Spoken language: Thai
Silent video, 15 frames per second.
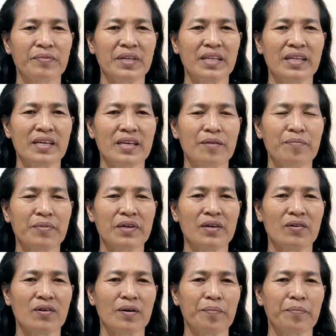เป็นคลิปเกี่
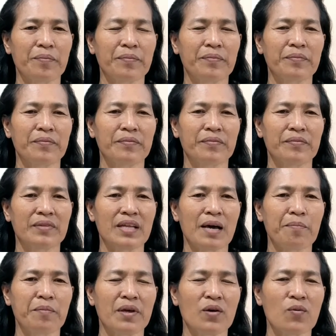ยวกับ
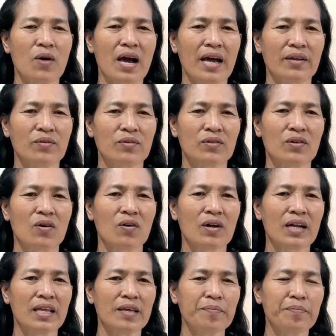ทำไม้กวาดอยู่สอง
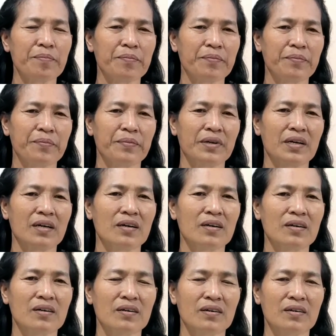คลิป แล้วก็
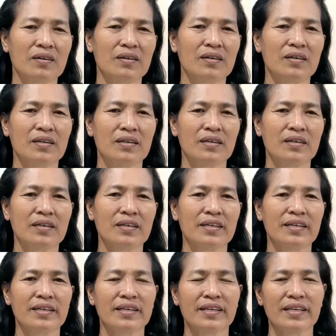
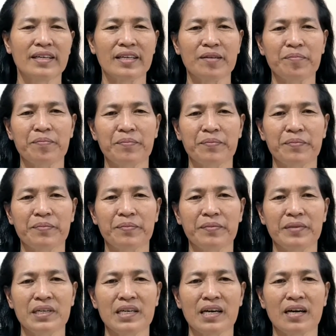คลิป
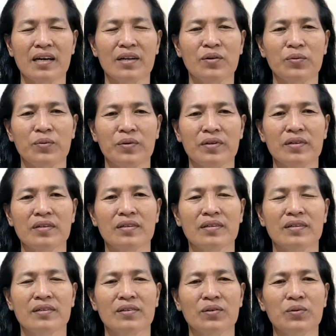เลือกขนุน
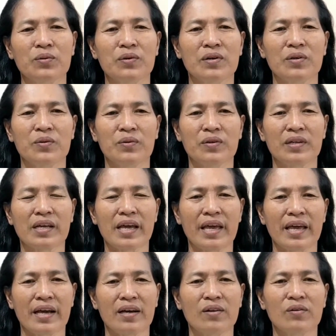ดูขนุนแก่
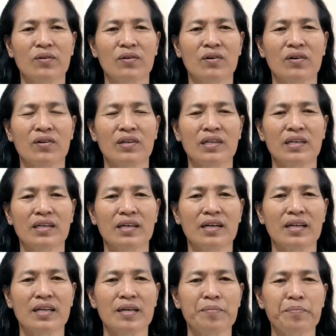ขนุนอ่อนหนึ่งค
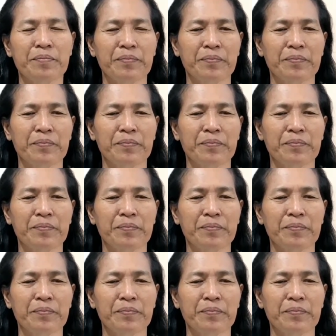ลิป